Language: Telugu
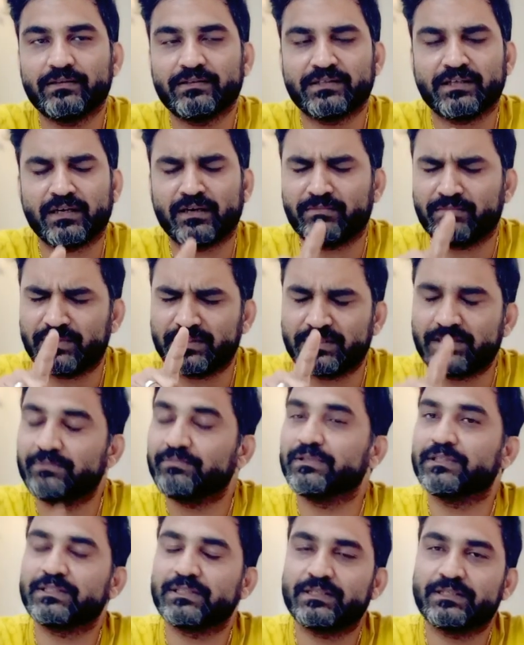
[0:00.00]
చాలా మంచి
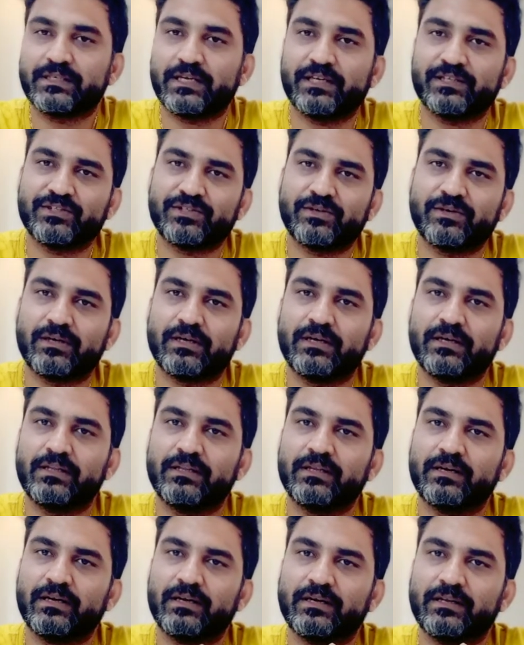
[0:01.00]
బిజినెస్ యాక్చువల్గా
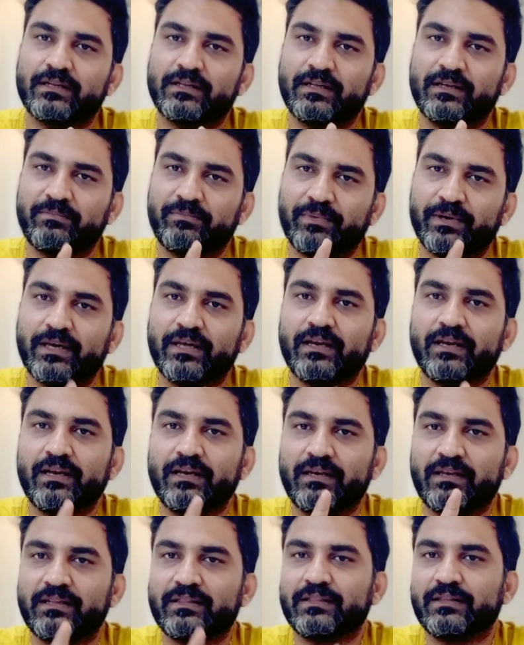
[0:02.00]
ఎందుకంటే దీని పేరే
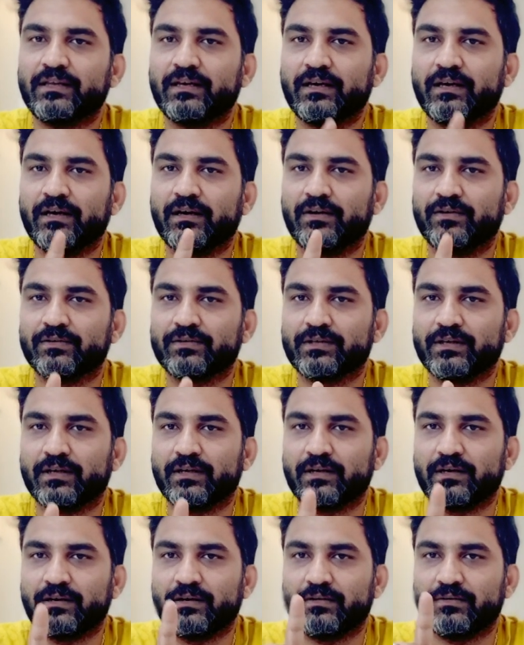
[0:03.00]
నిత్య
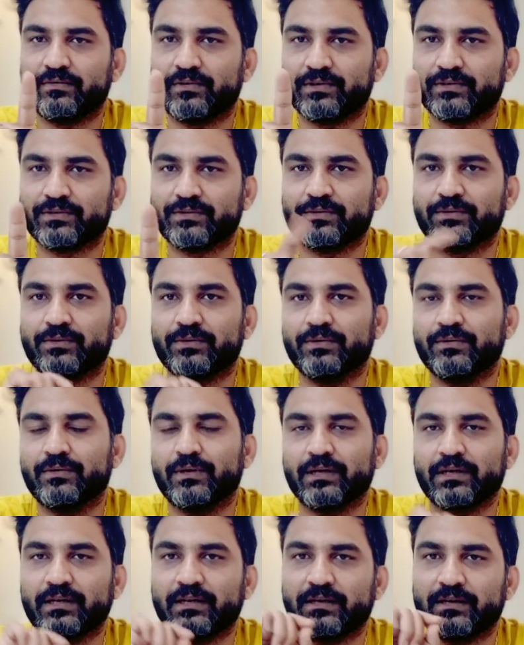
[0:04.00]
అవసర వస్తువులు
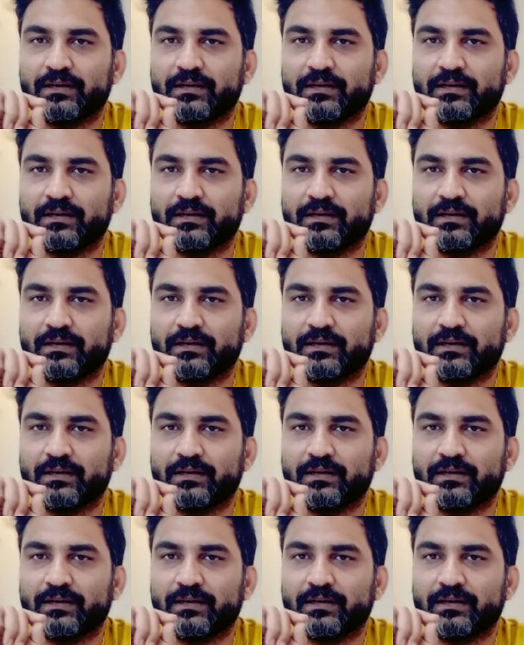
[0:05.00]
అంటే